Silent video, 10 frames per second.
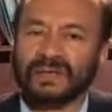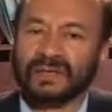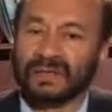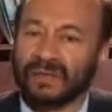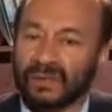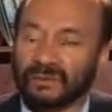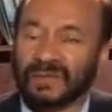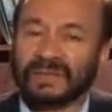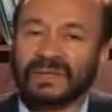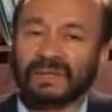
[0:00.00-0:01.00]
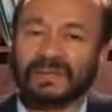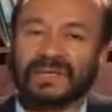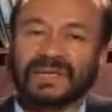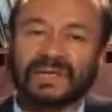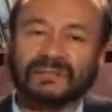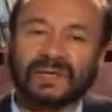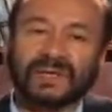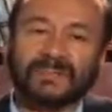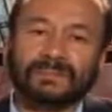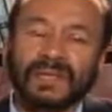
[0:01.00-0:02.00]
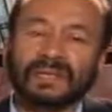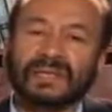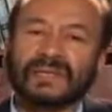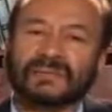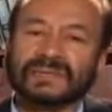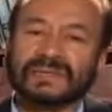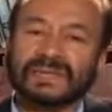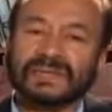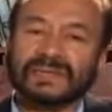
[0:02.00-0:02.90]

que fue prácticamente el jefe de campaña del presidente